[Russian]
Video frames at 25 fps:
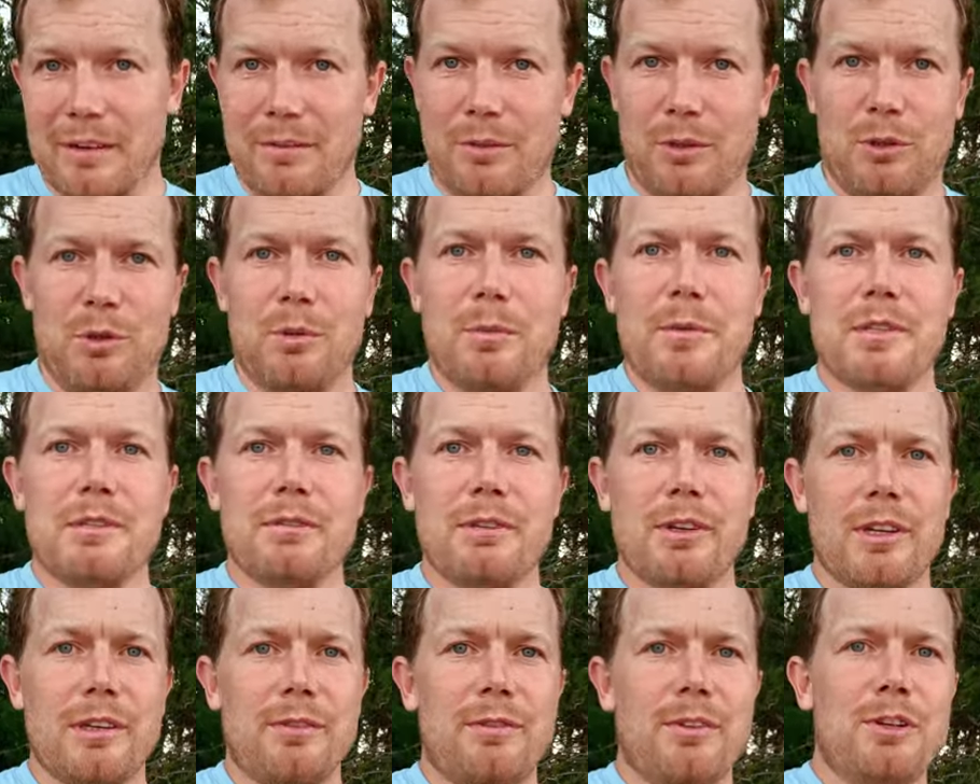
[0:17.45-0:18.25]
В одном из
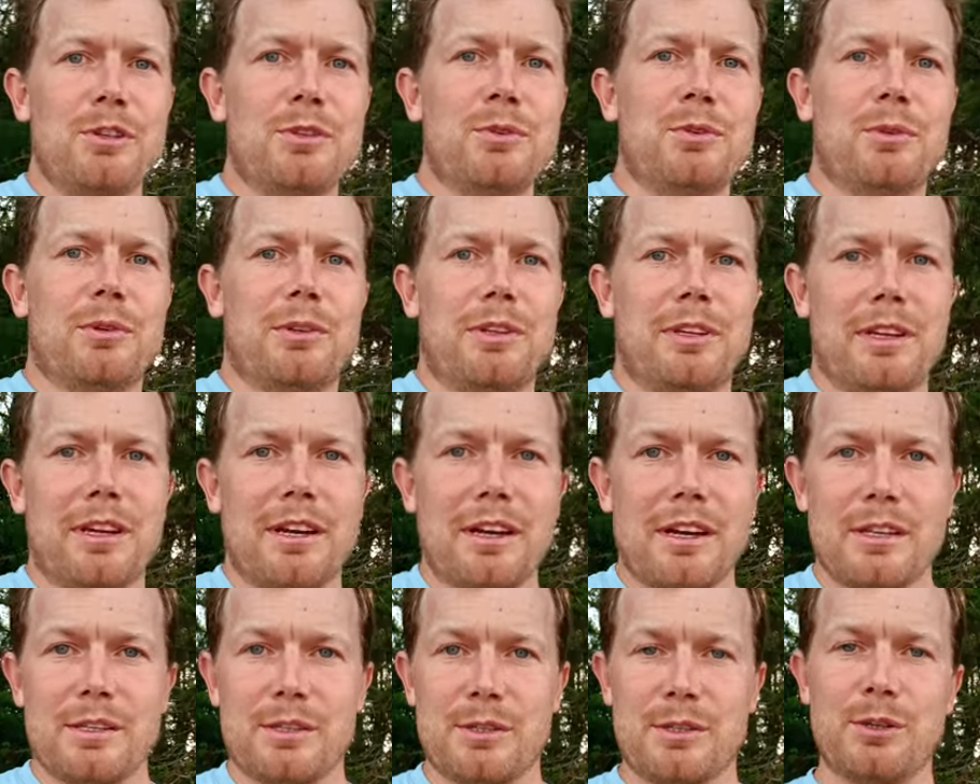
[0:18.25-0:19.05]
своих видео
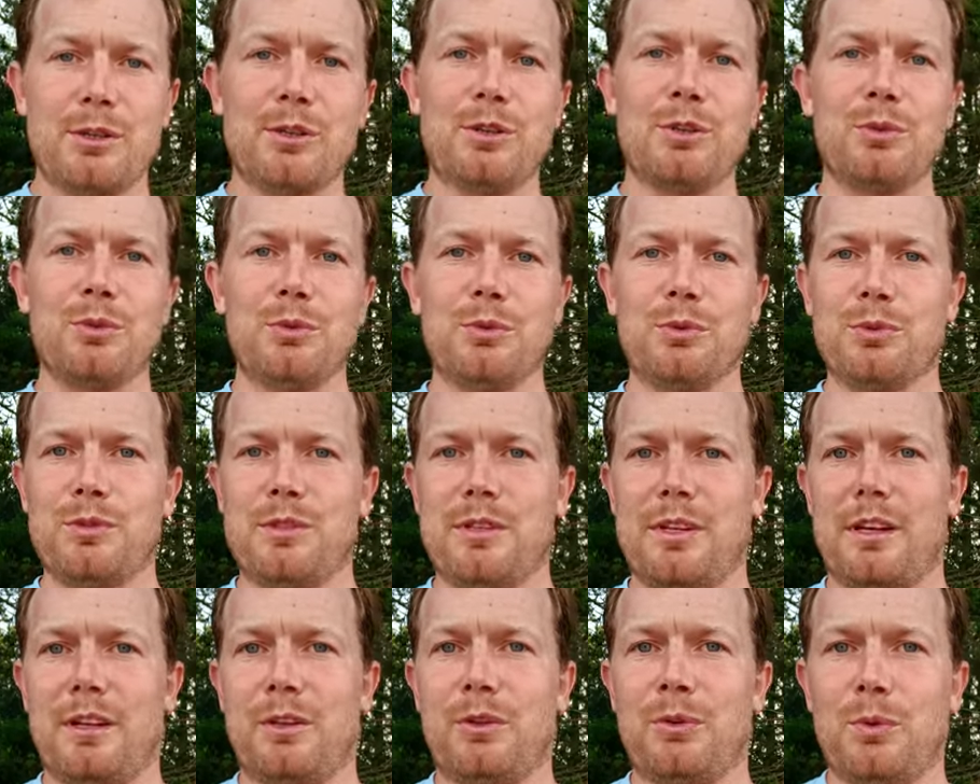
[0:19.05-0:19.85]
я
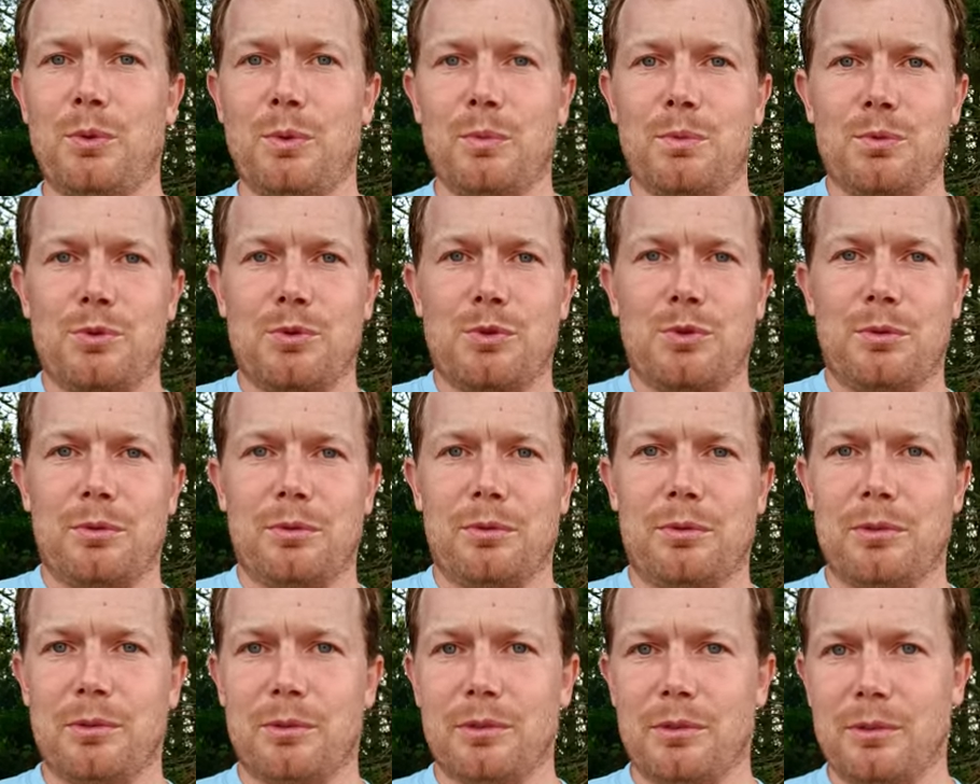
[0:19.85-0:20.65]
заикнулся о том,
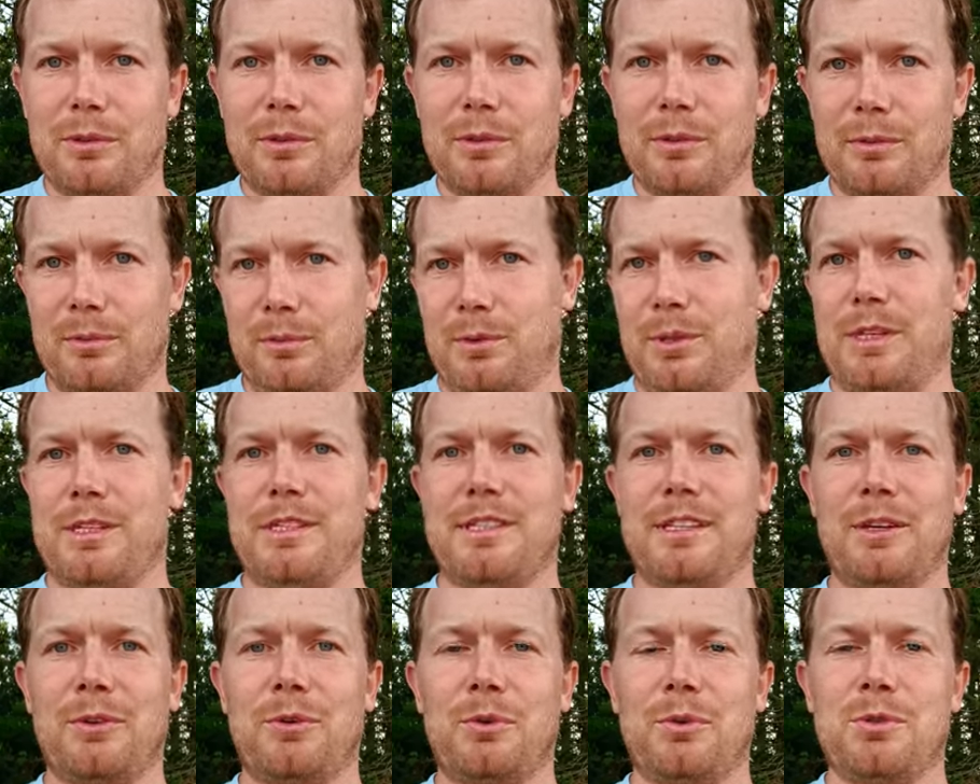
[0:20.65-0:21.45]
что
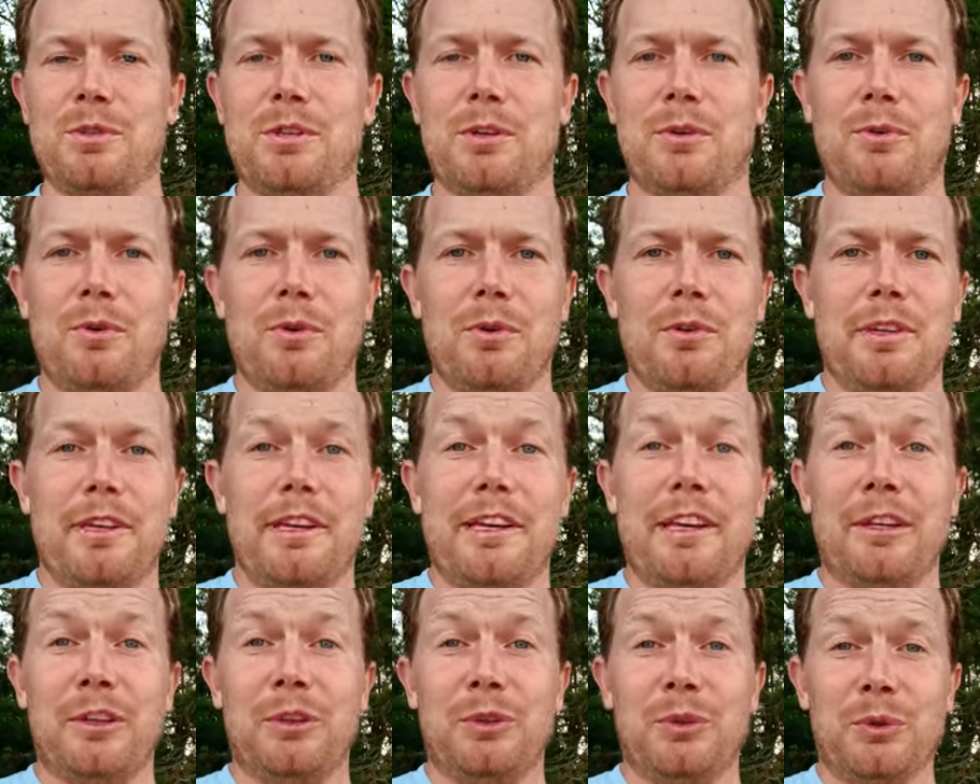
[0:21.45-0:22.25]
есть такой закон,
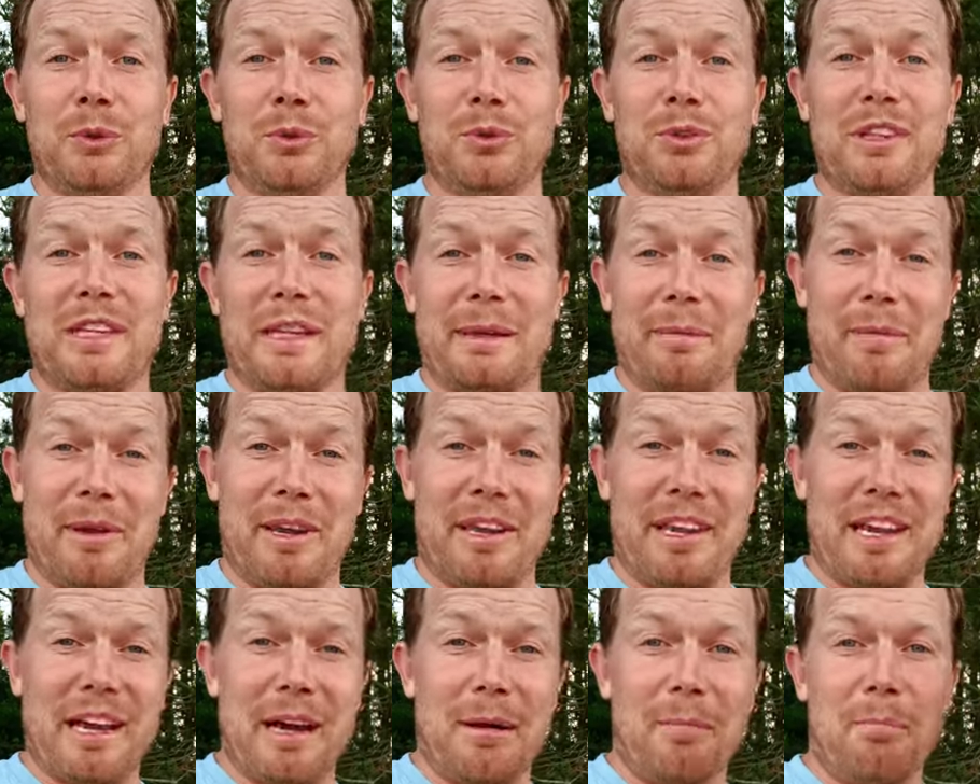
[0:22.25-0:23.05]
и тут на
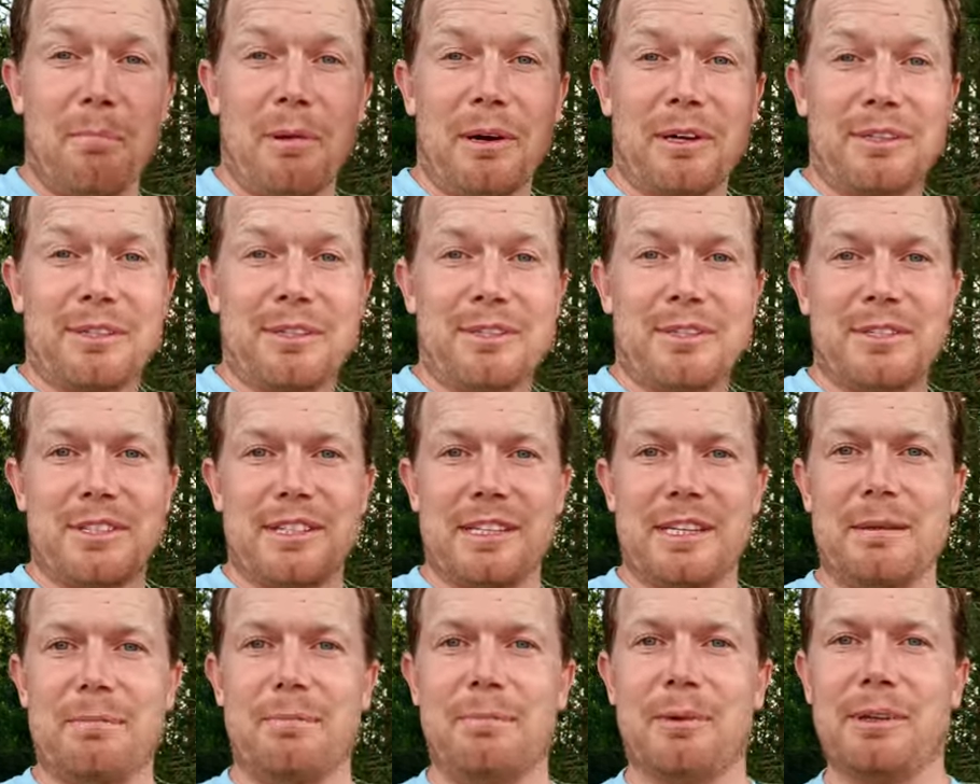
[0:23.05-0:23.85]
меня
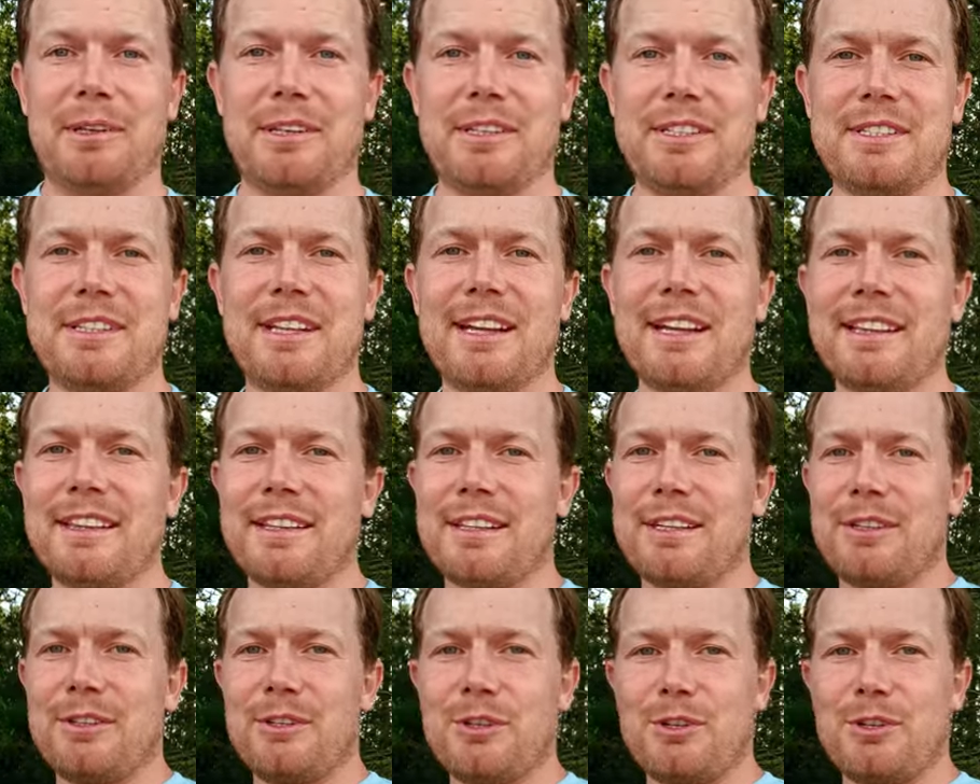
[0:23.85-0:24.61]
посыпалось. Да ты